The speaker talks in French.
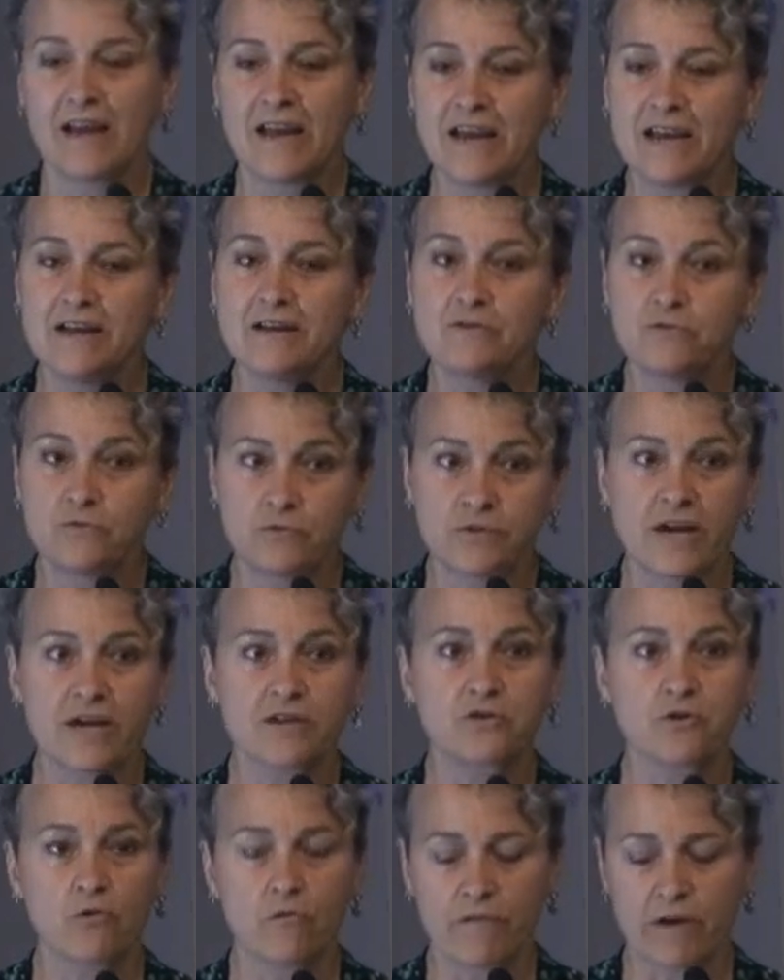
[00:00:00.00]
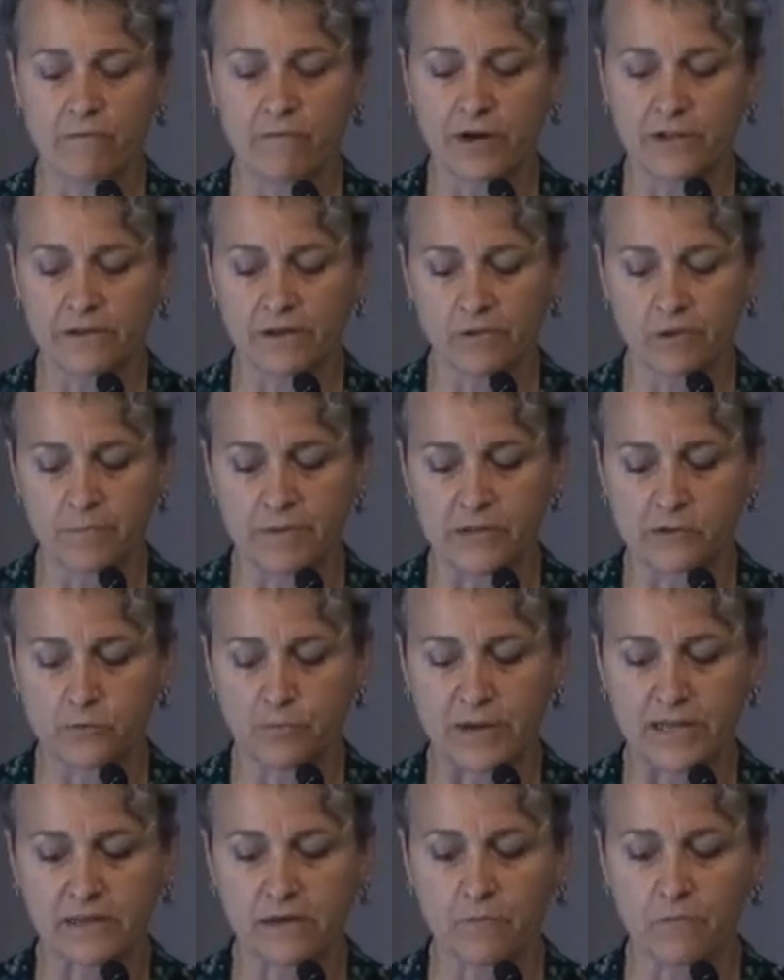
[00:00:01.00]
et les usages qu'on va avoir dans le domaine du
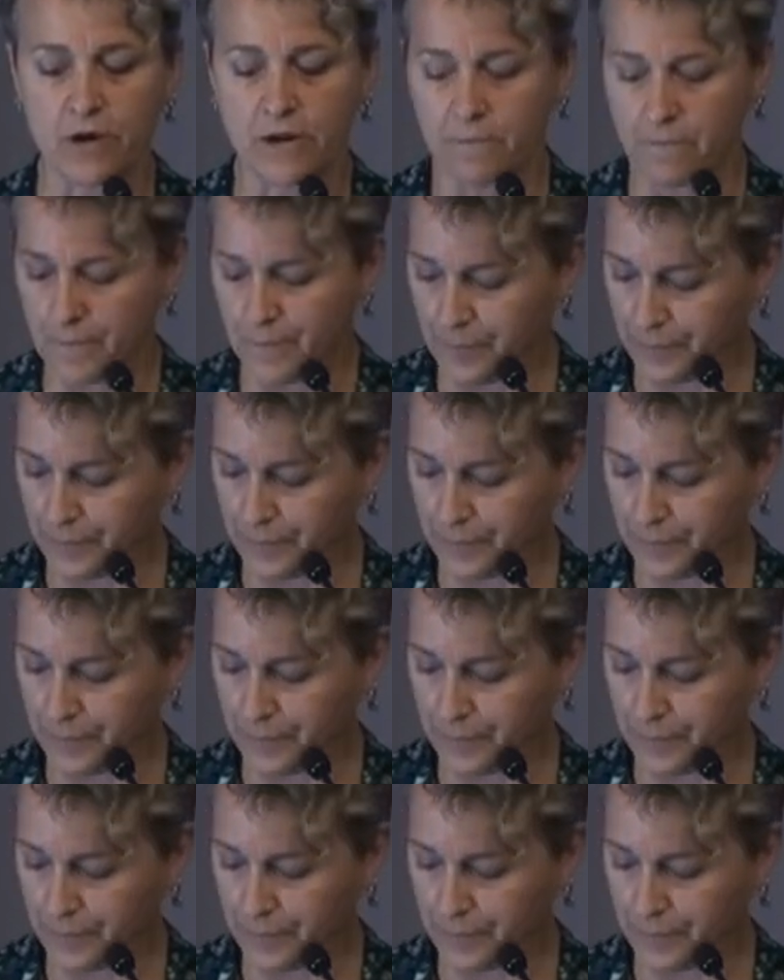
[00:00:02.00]
patrimoine.